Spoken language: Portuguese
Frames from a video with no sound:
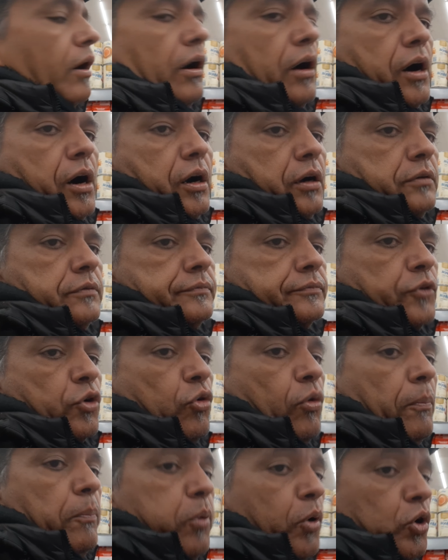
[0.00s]
Ó,
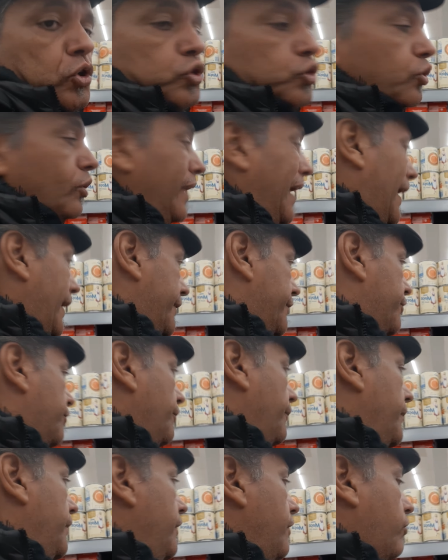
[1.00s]
composto
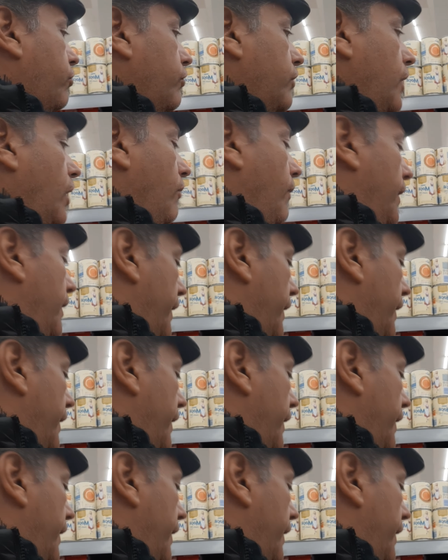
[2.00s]
lácteo. Isso não é